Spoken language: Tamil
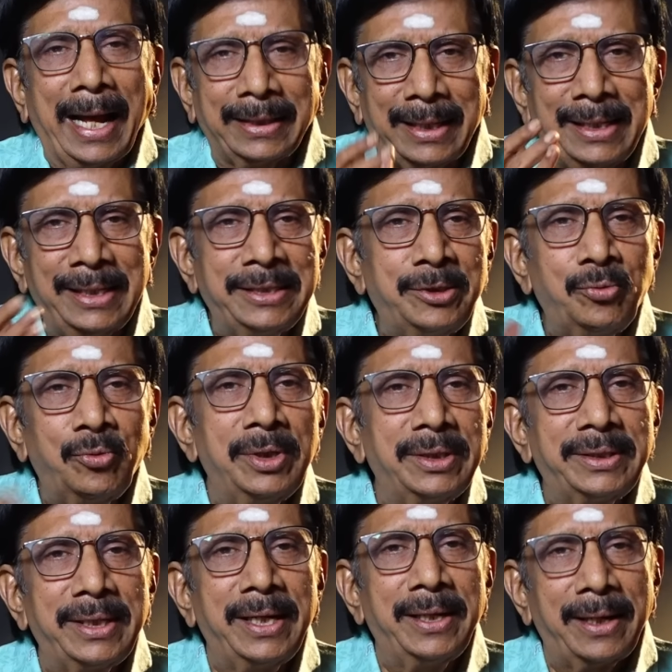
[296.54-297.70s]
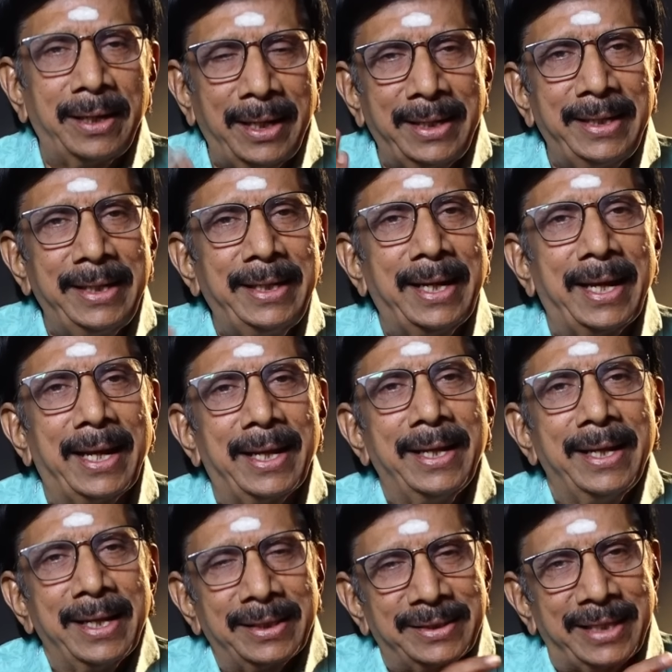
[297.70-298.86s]
அந்த லிஸ்ட் உங்களுக்கு தெரியும்னா நீங்க
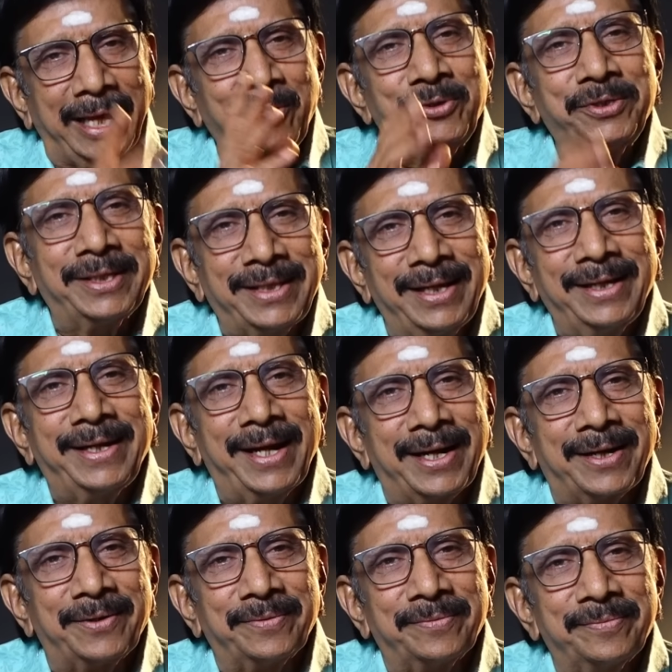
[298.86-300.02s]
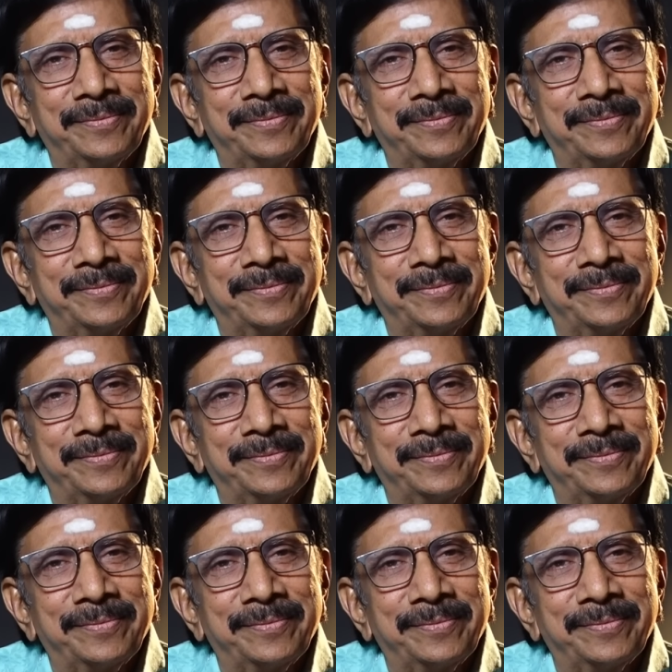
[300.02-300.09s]
தனுஷை தான் கேட்கணும்